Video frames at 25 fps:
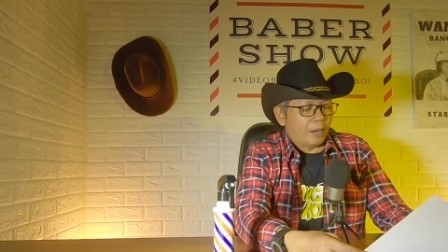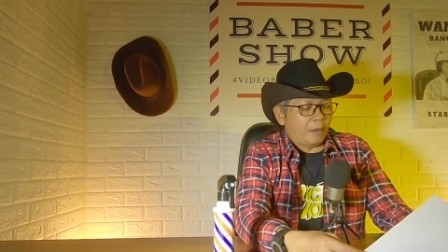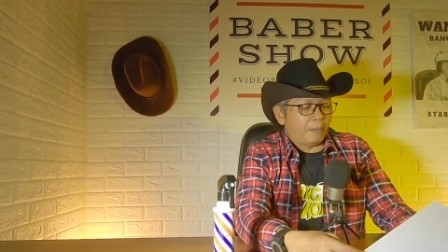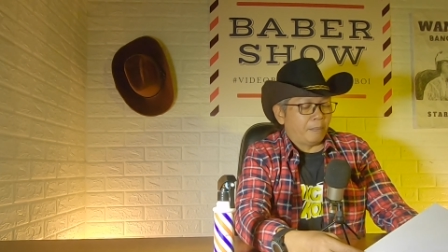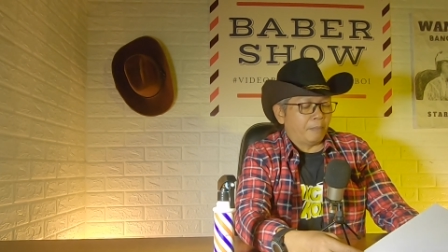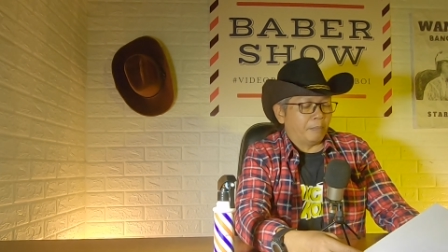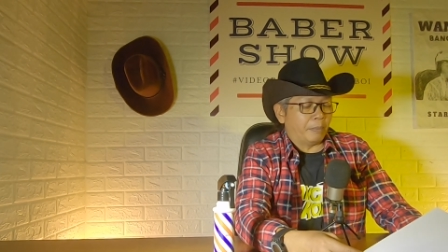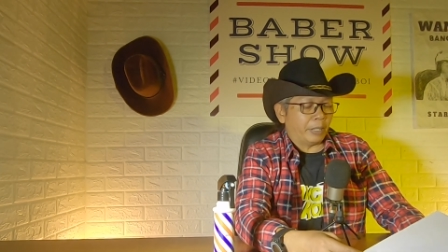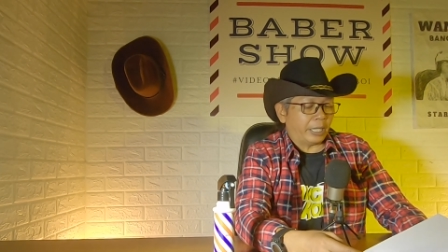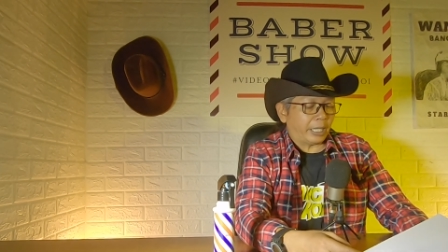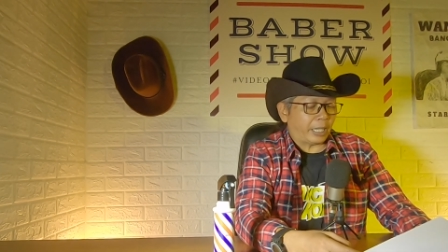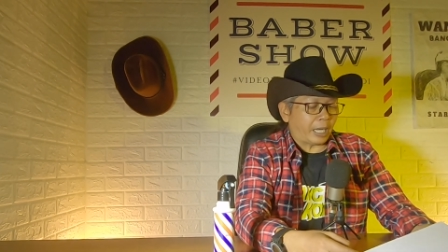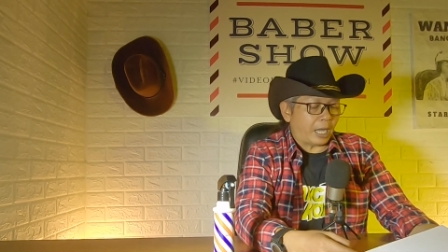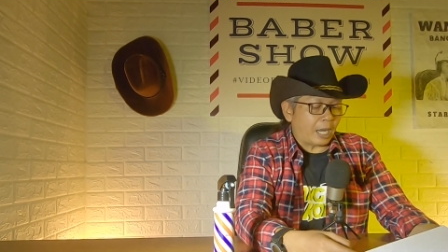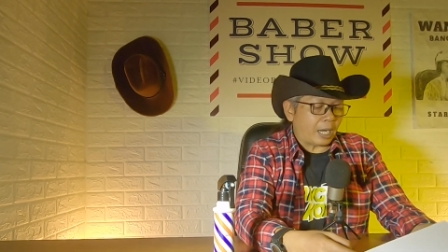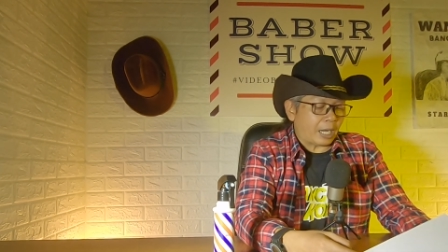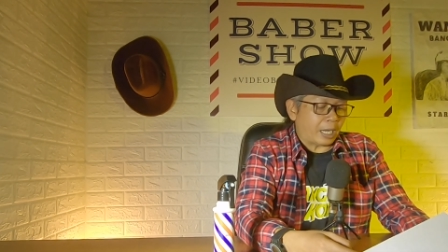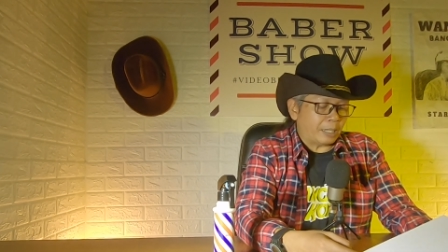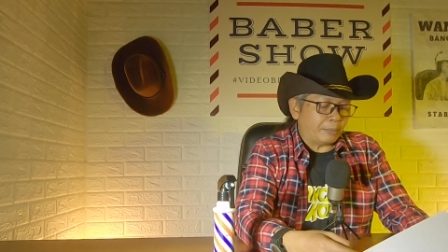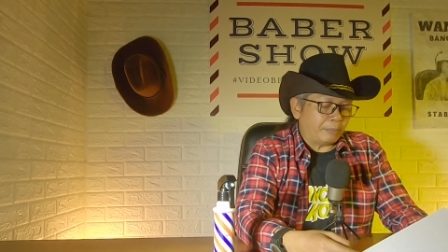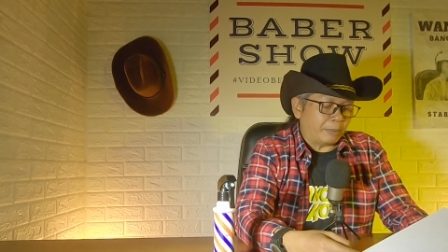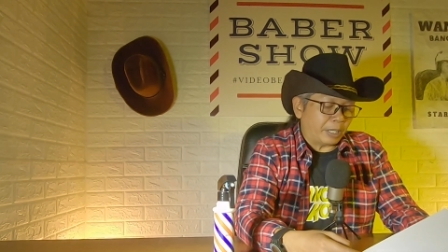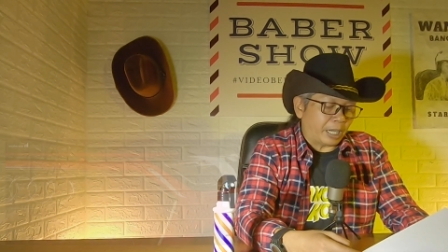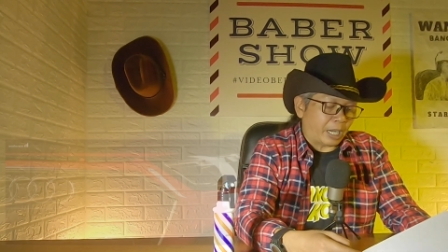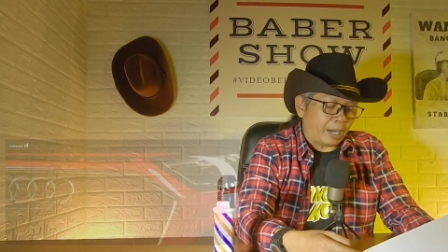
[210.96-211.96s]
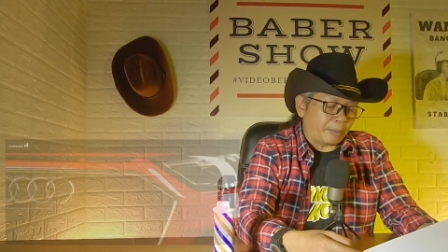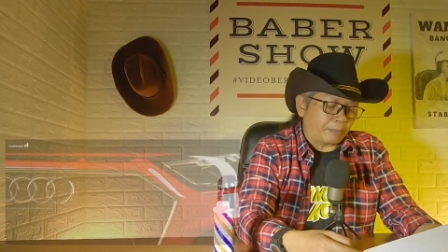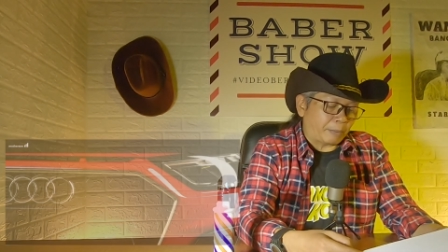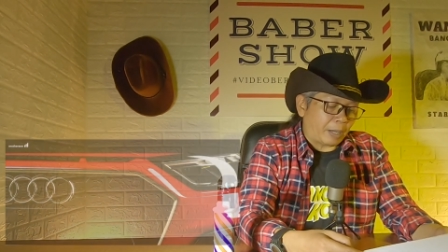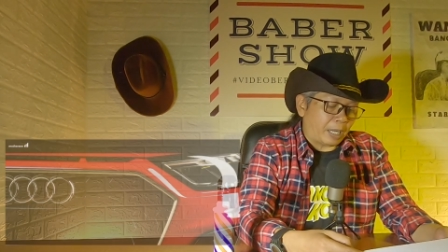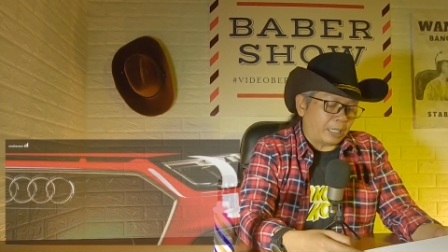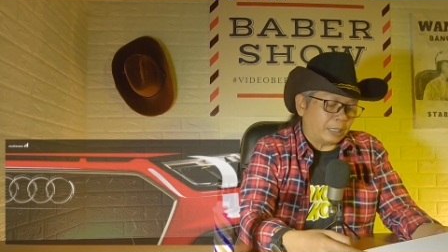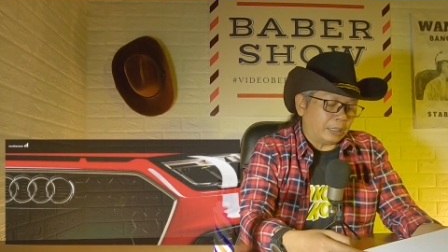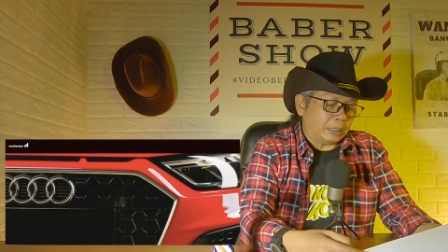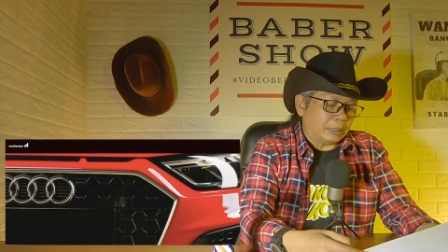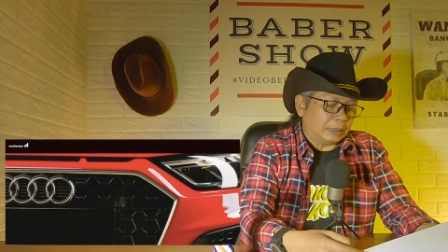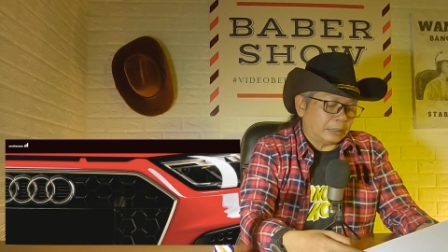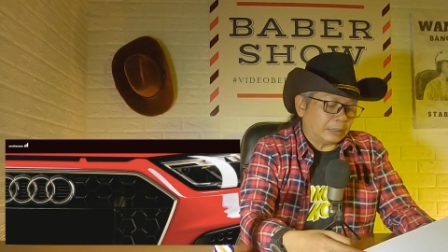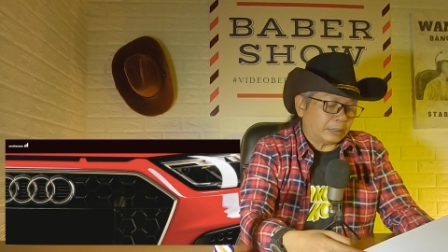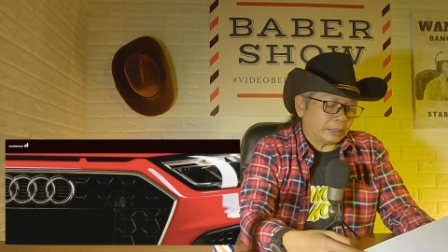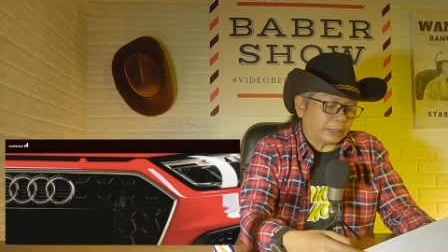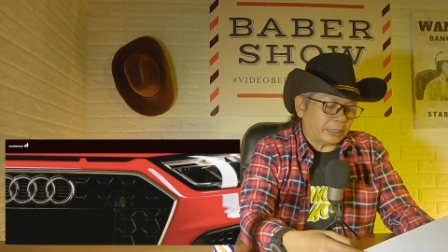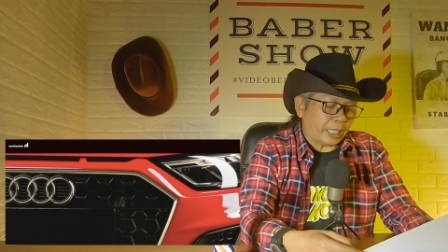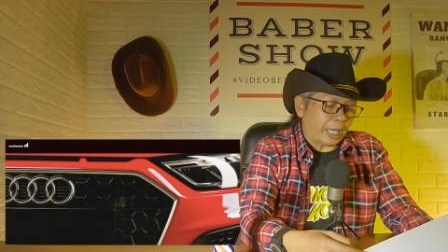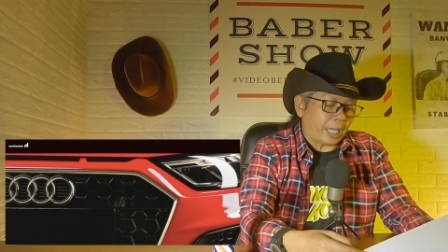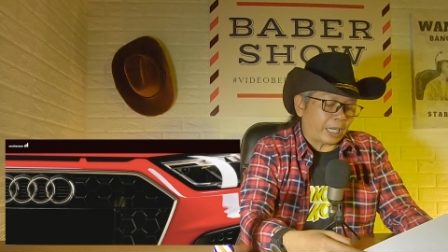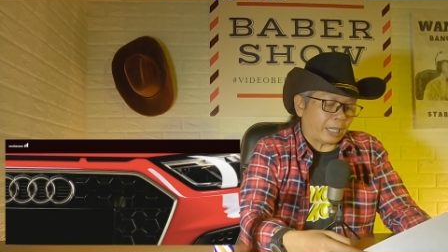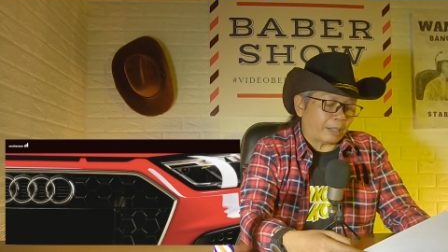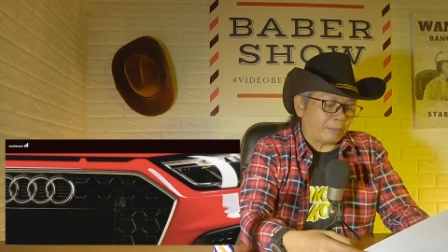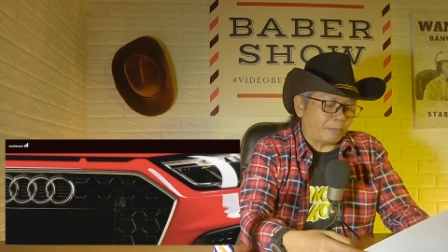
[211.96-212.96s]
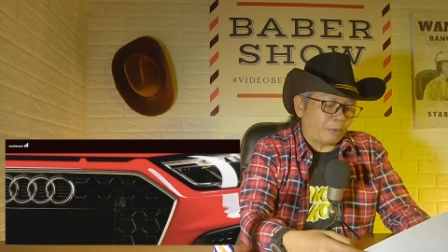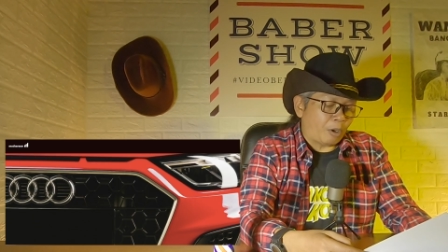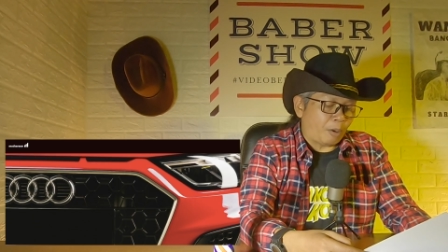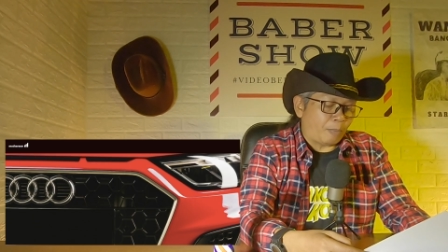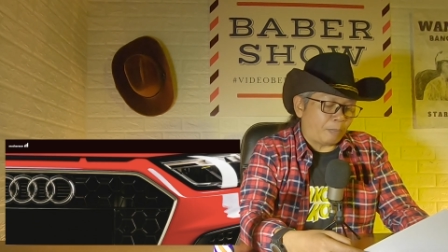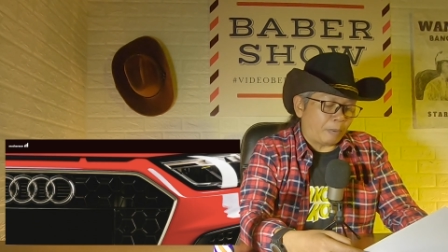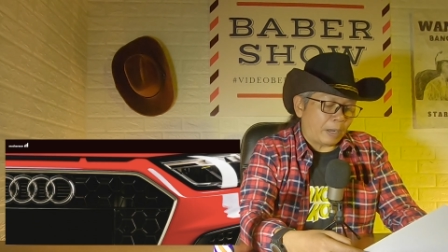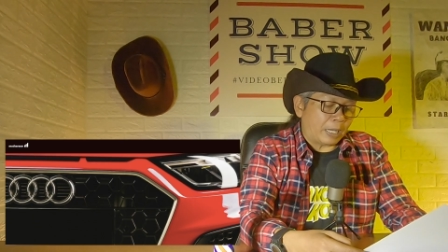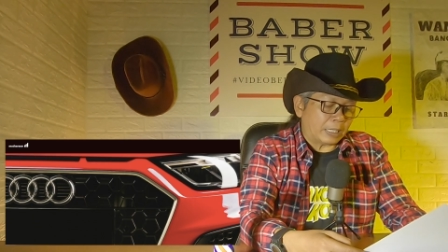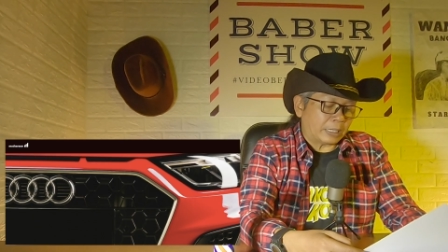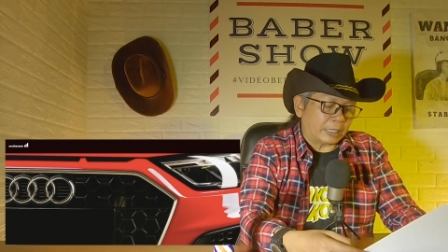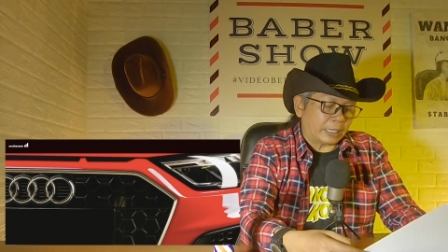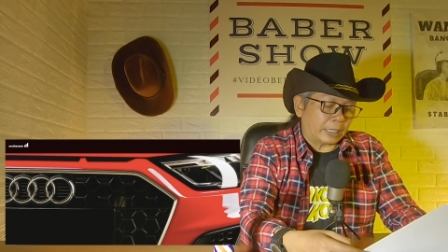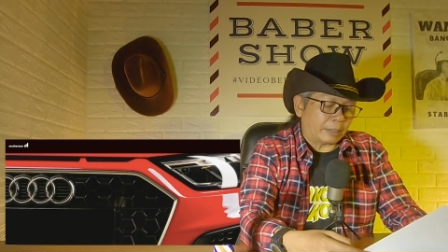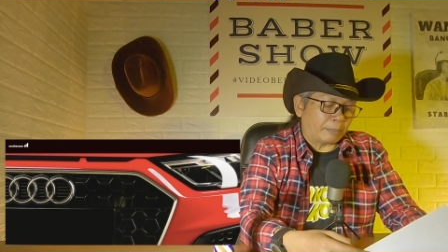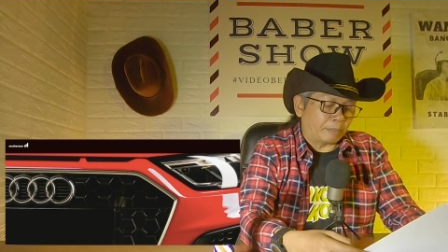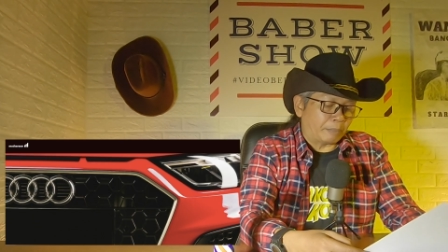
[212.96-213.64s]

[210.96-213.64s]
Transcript: Mereka akan menerapkan termoplastik